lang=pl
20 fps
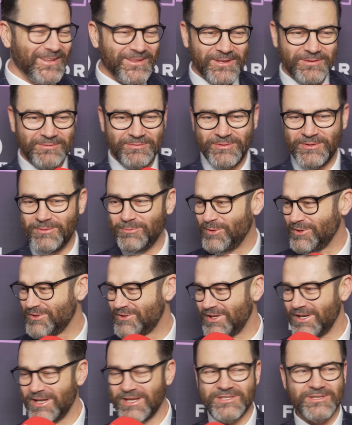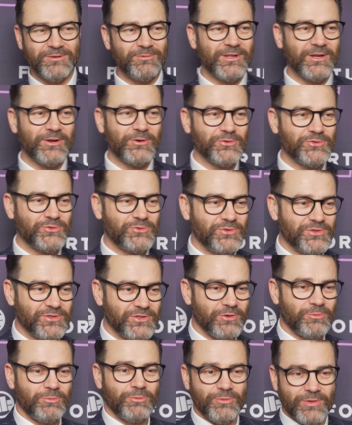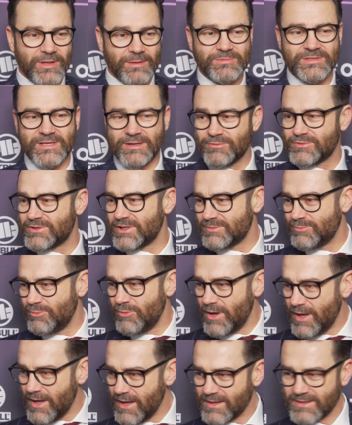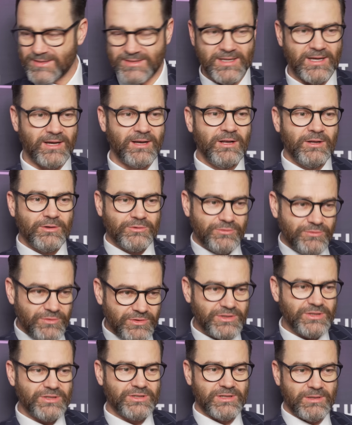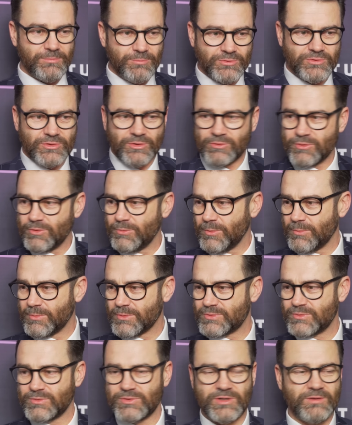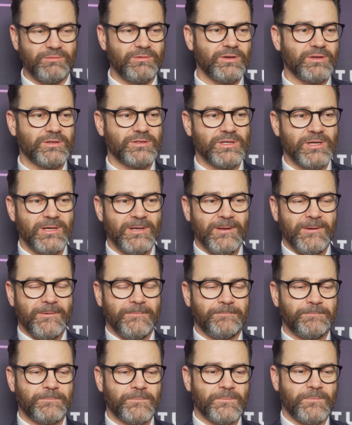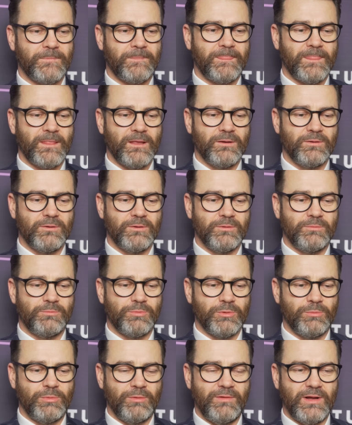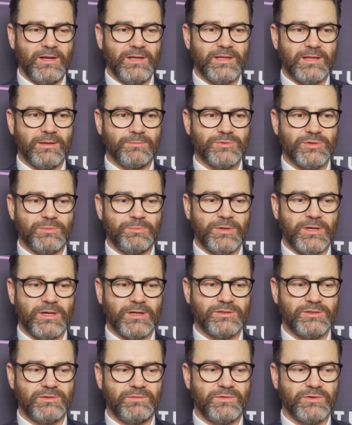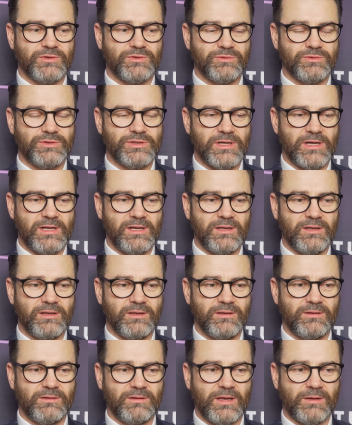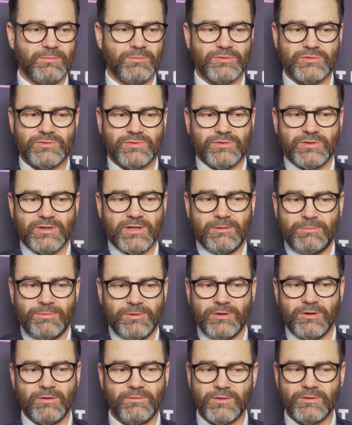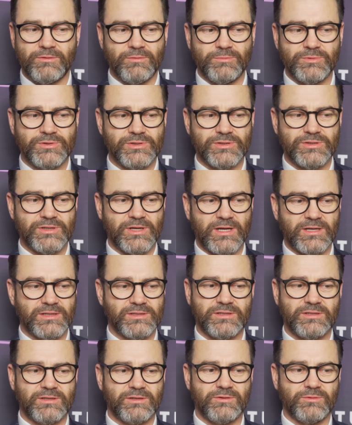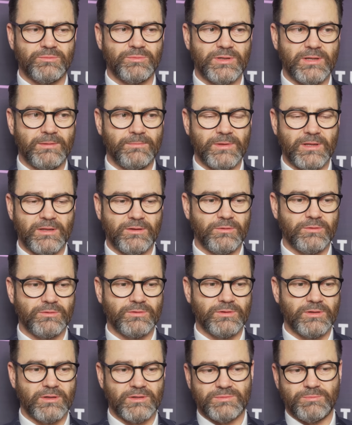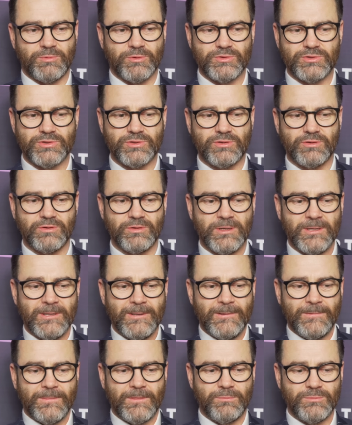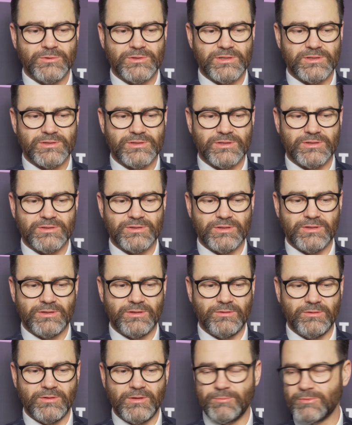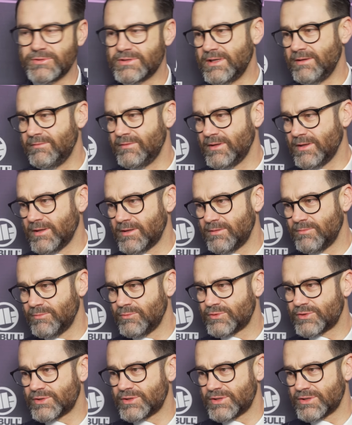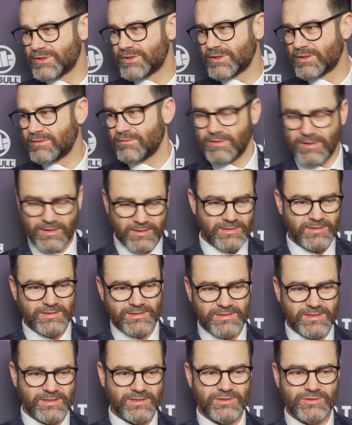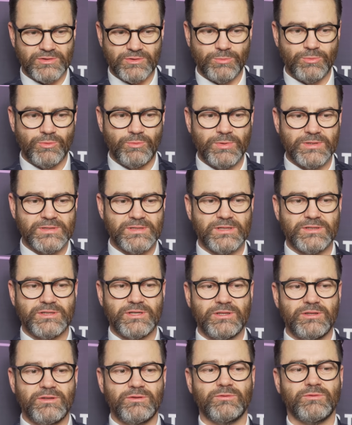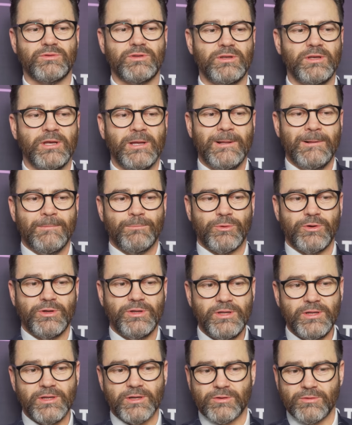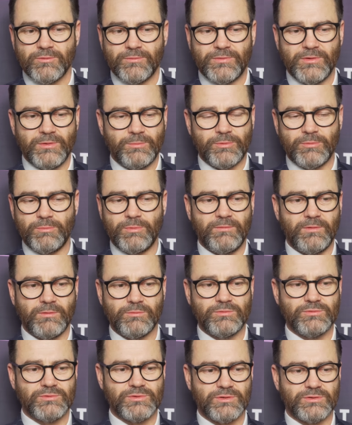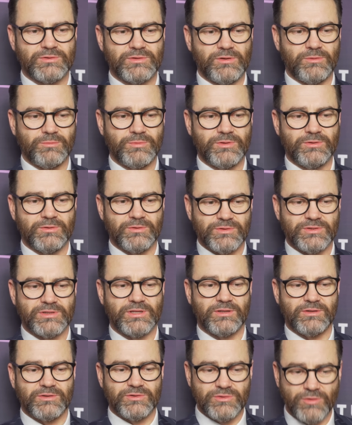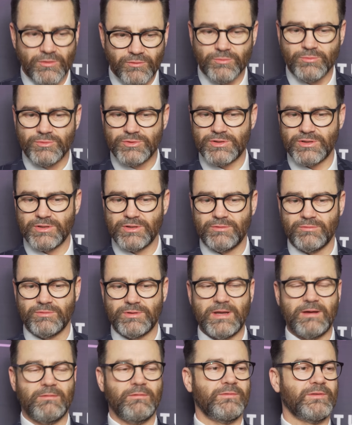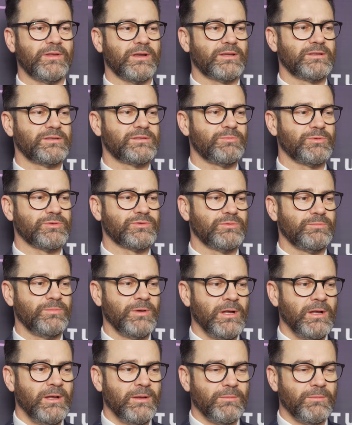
ten film będzie leżał na gościnicy, robił tam cały czas była akcja. Oczywiście, że na początku po prostu się, wiesz, mm, mm, e, próbowali tam przepychać i wyczuć, ale jakby od strony grapplingowej to myślę, że każdy, kto by tam na to na spojrzy, to, to myślę, że, że no nie postawi na tym już krzyżyku tak na zasadzie, że to był beznadziejny, nudny pojedynek. No film próbował dużo zrobić, no niestety znowu mu się nie udało w taki sposób